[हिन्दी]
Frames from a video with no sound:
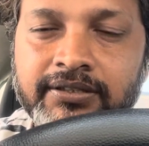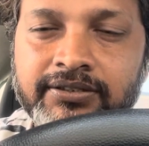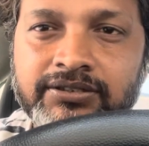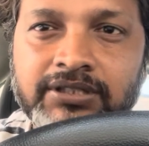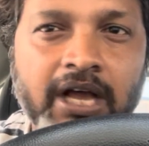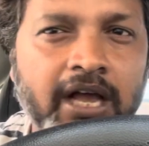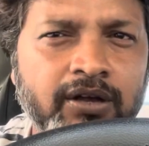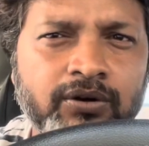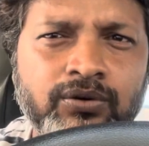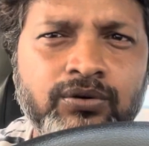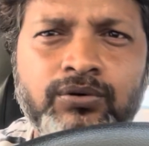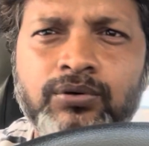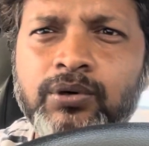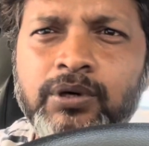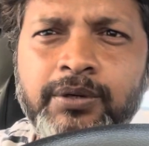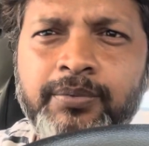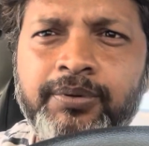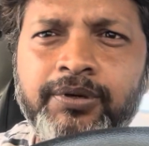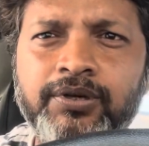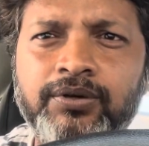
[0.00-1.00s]
चाहे वो
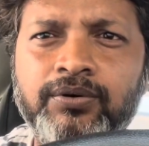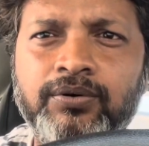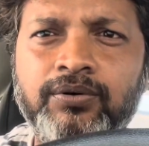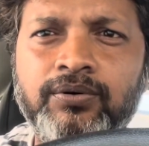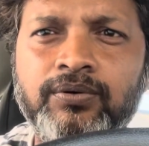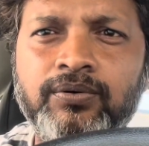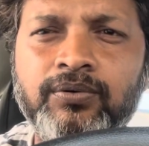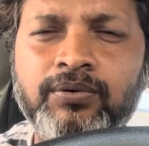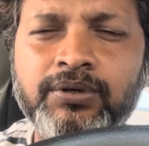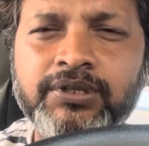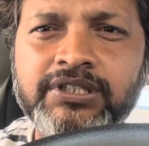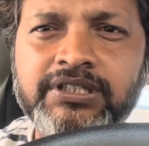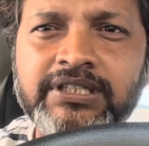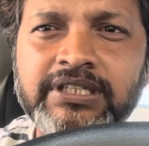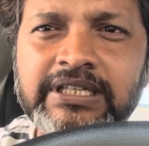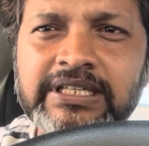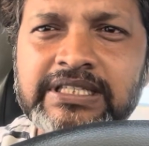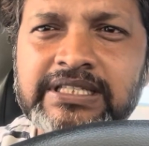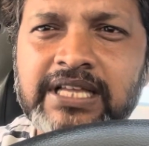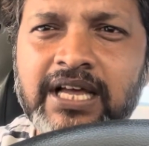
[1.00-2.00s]
कोई भी हो वो
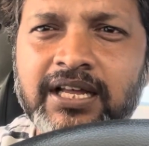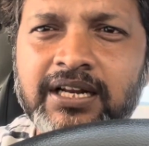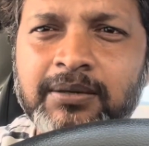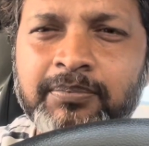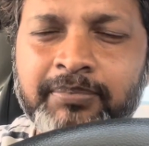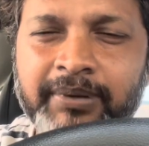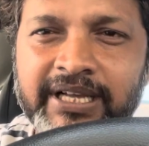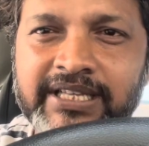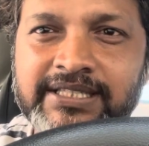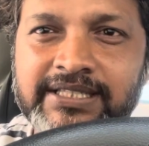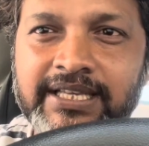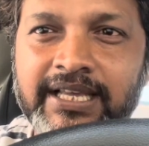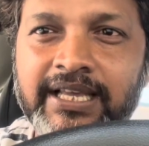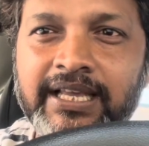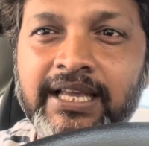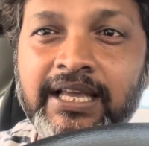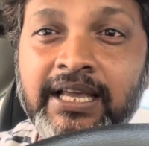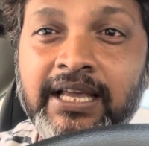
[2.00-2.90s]
इतने सारे पैसे